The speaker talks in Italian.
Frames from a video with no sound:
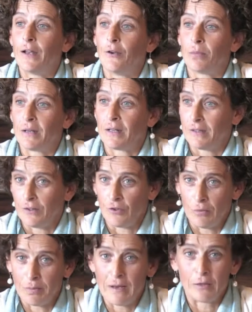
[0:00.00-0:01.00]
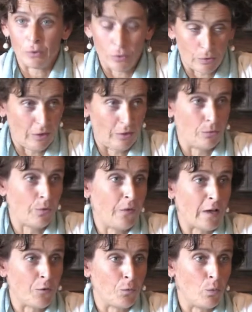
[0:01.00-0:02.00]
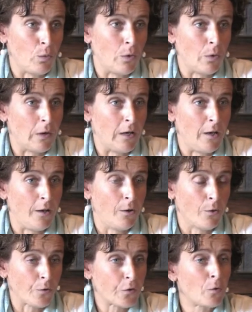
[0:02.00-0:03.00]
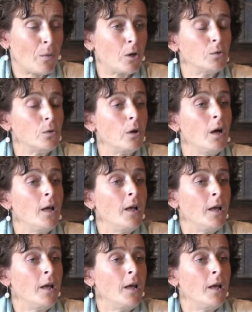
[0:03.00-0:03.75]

hanno partecipato con entusiasmo al nostro modulo